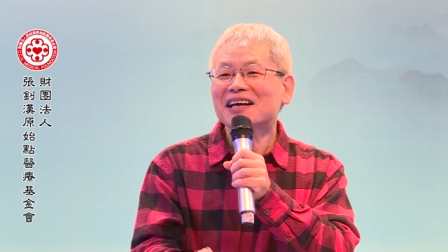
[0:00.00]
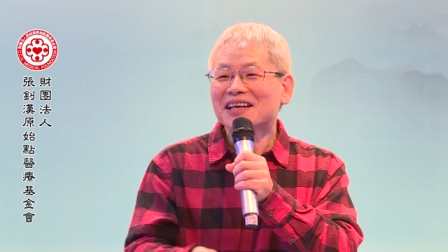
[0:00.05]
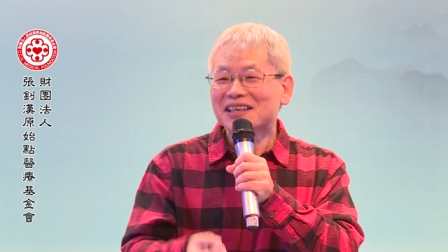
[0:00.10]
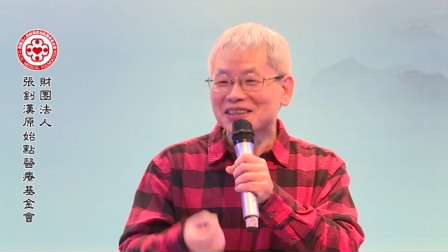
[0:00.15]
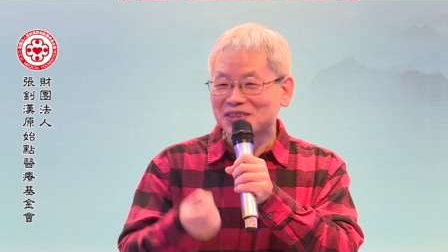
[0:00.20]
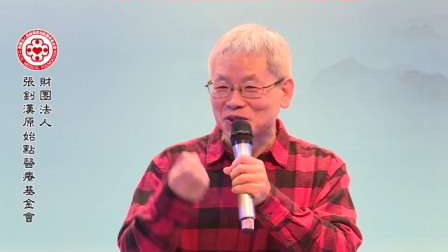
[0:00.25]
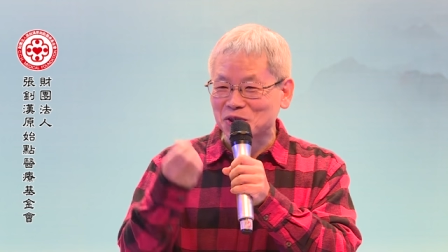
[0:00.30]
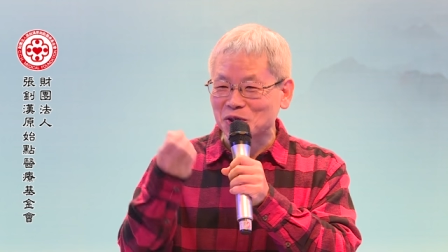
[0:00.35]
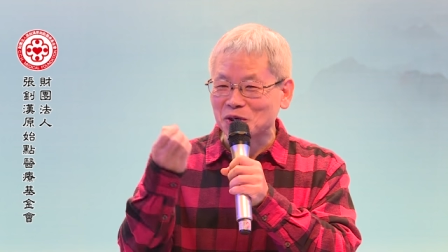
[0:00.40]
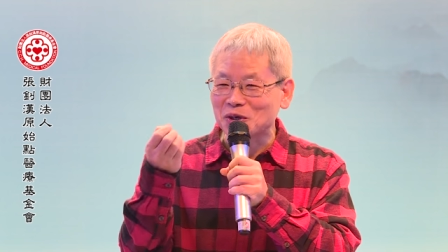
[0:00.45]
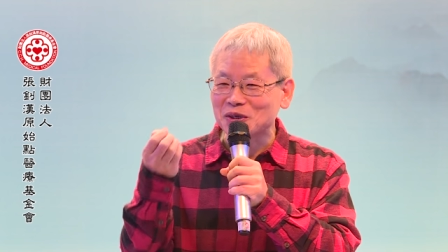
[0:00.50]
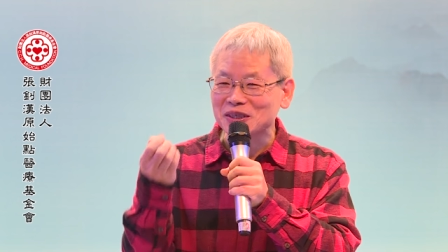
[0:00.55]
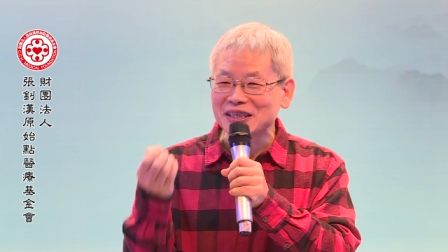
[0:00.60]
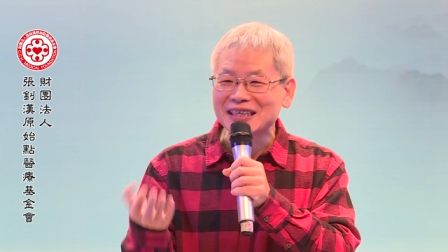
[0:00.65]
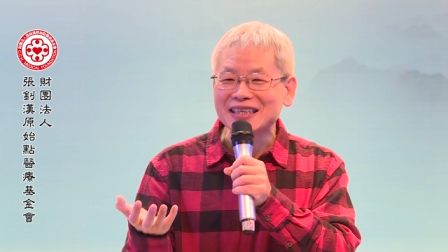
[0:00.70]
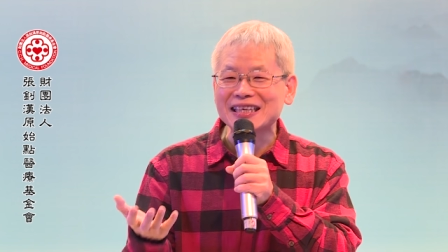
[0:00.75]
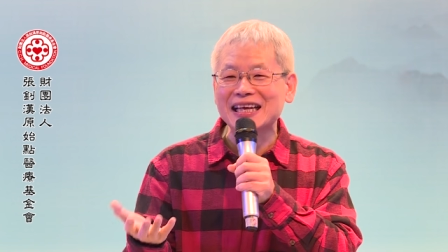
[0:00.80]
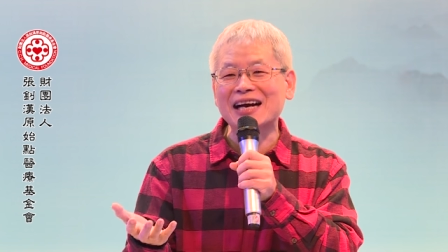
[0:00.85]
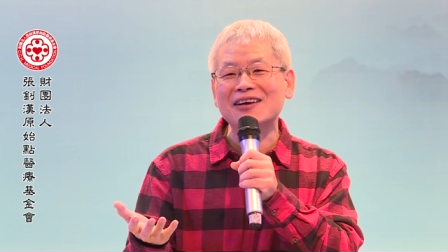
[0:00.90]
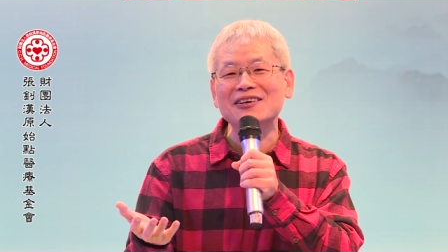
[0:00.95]
说
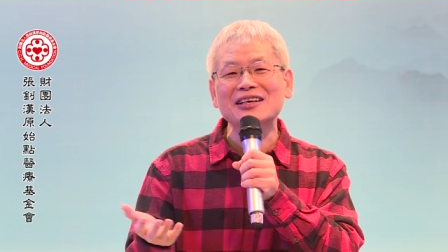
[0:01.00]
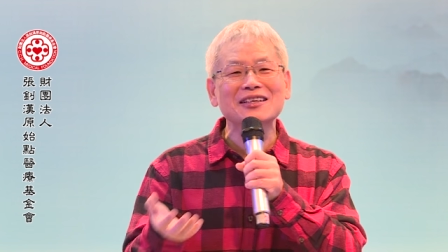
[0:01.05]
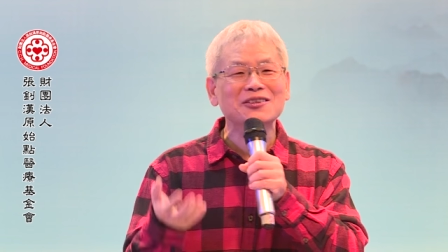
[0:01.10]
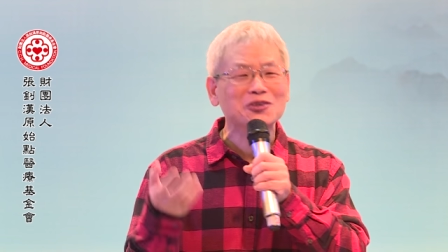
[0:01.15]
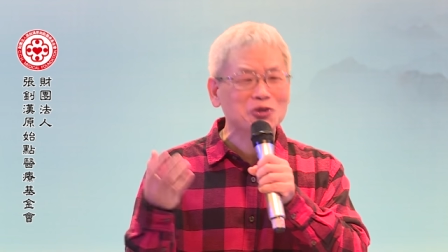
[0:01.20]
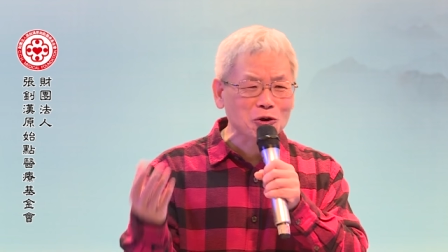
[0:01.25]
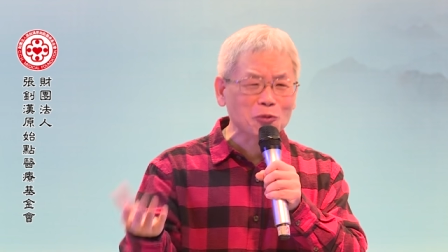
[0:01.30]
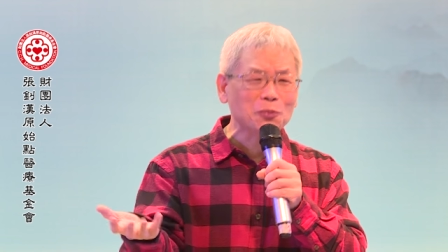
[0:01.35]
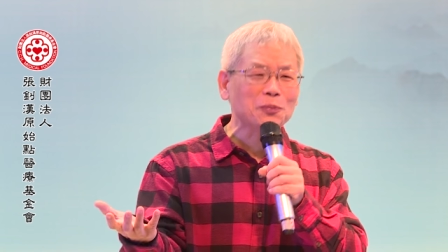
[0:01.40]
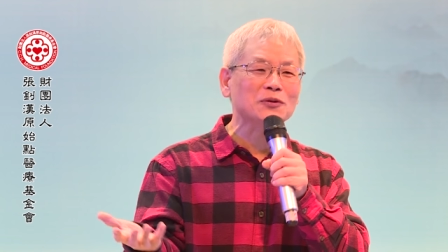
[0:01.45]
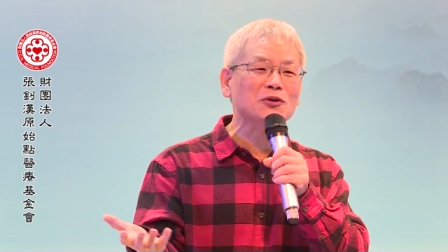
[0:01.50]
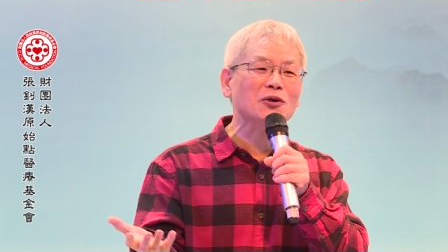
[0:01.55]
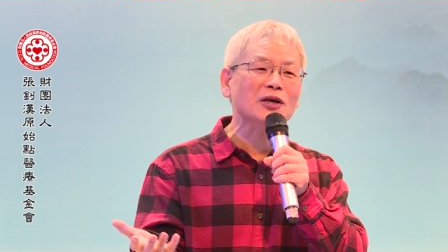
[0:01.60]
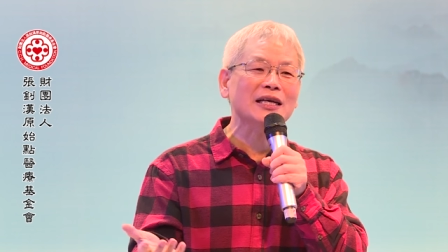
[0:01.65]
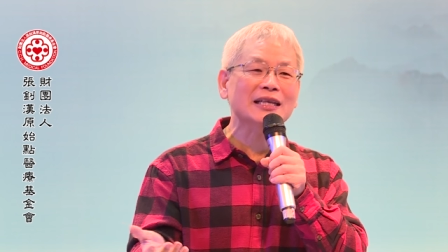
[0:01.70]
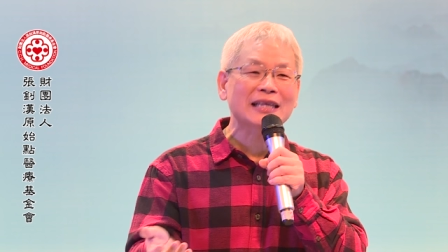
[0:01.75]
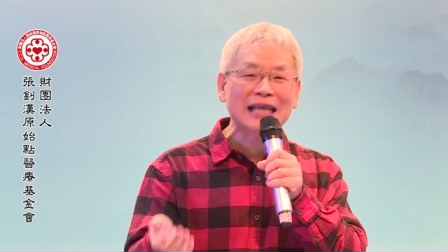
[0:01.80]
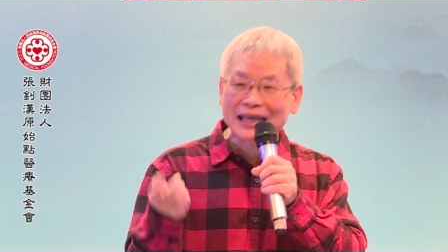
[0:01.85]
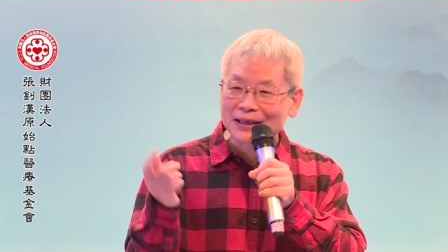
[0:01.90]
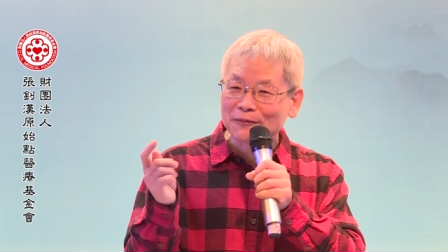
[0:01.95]
医疗呢？都不
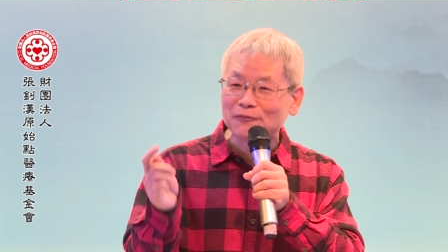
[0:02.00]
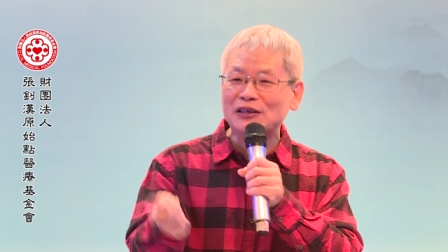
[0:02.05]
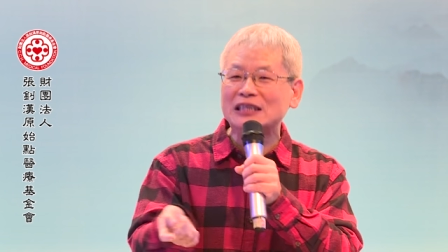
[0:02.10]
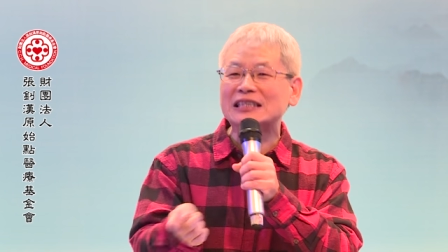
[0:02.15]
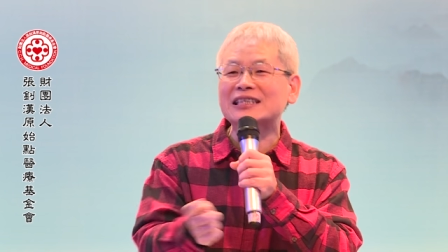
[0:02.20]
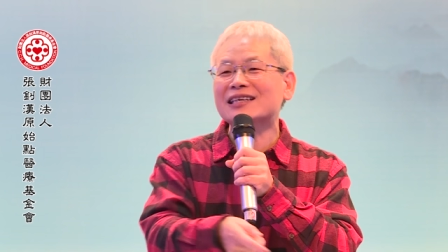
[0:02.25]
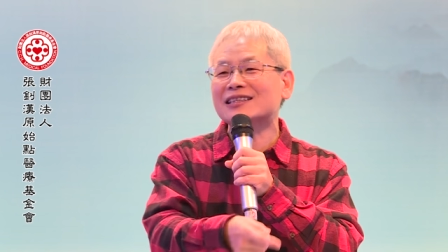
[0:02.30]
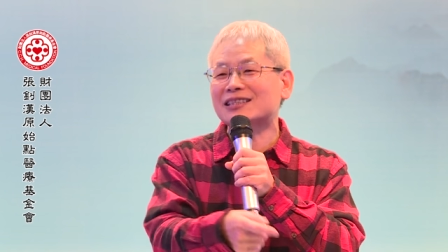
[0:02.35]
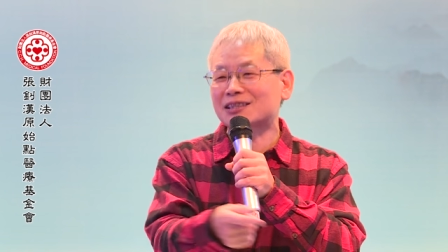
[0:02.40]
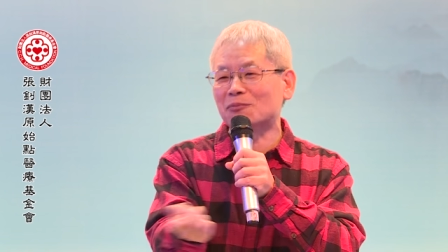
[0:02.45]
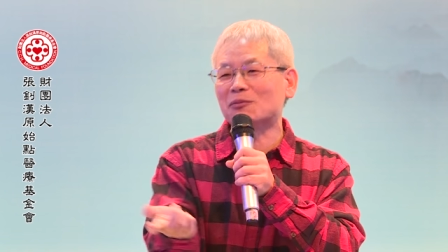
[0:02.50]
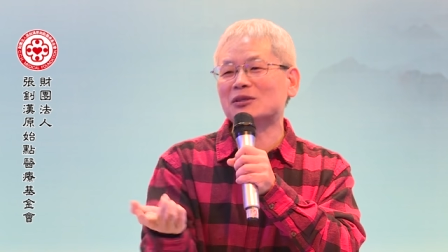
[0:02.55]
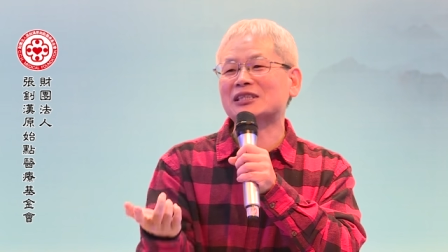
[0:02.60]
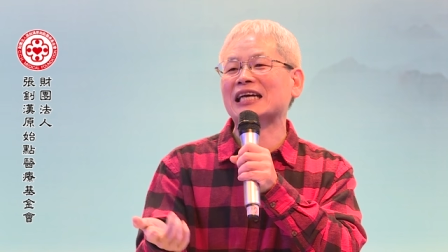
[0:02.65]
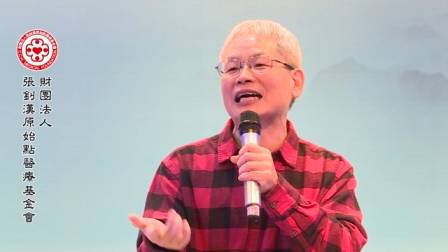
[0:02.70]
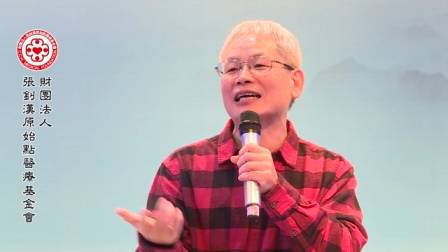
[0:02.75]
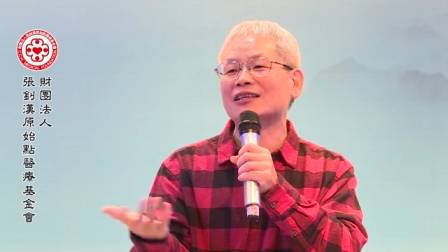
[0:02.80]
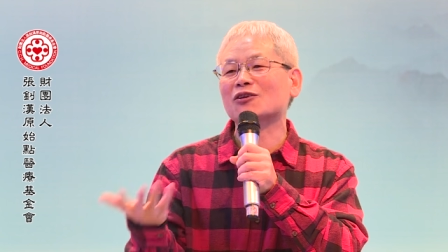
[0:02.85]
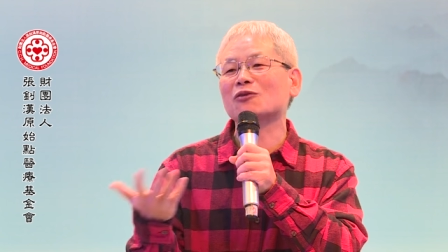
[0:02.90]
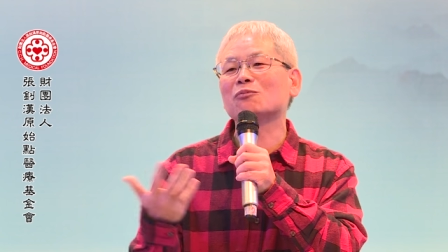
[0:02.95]
对，它反正怎么
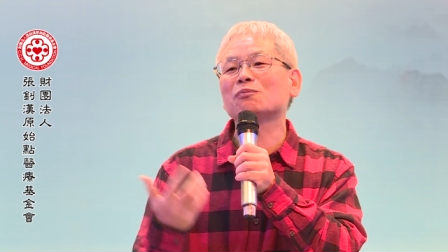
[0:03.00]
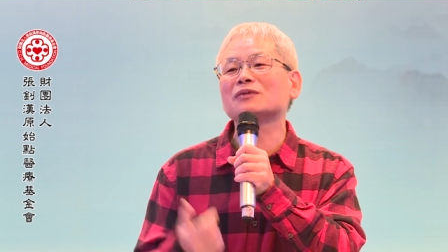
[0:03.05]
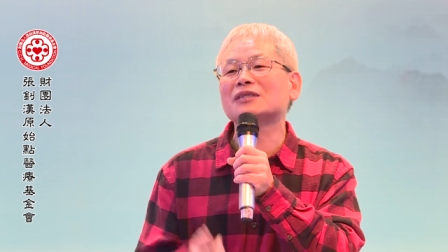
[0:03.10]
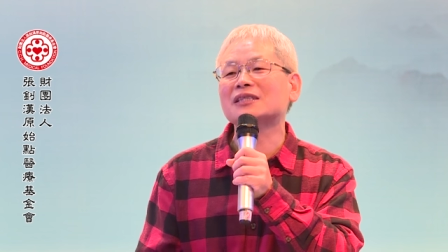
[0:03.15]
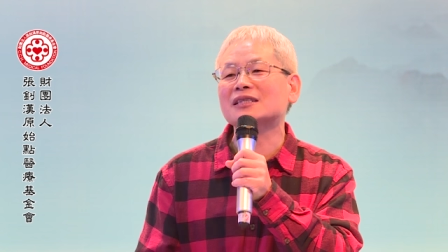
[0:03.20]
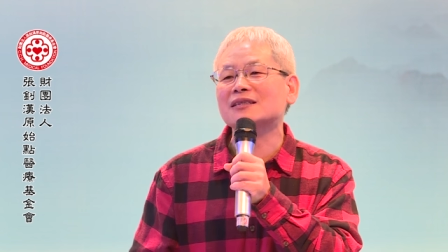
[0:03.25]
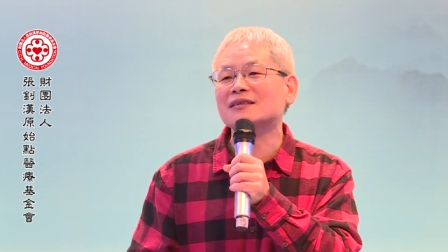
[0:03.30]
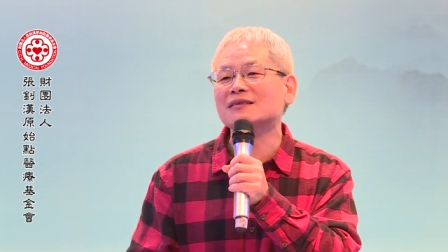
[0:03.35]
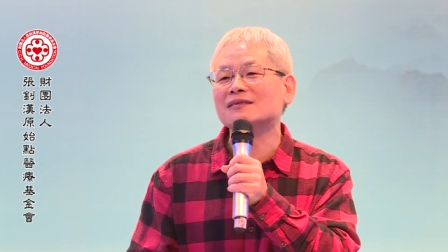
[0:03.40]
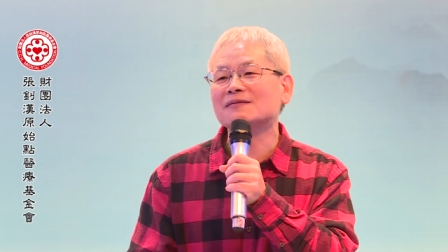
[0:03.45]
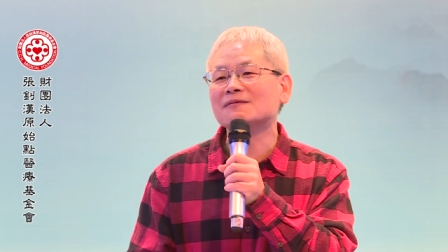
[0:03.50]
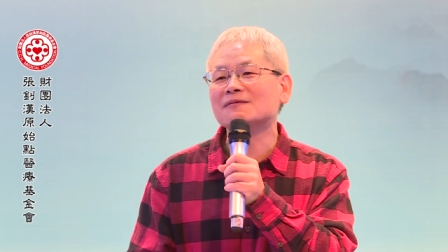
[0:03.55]
讲都不是。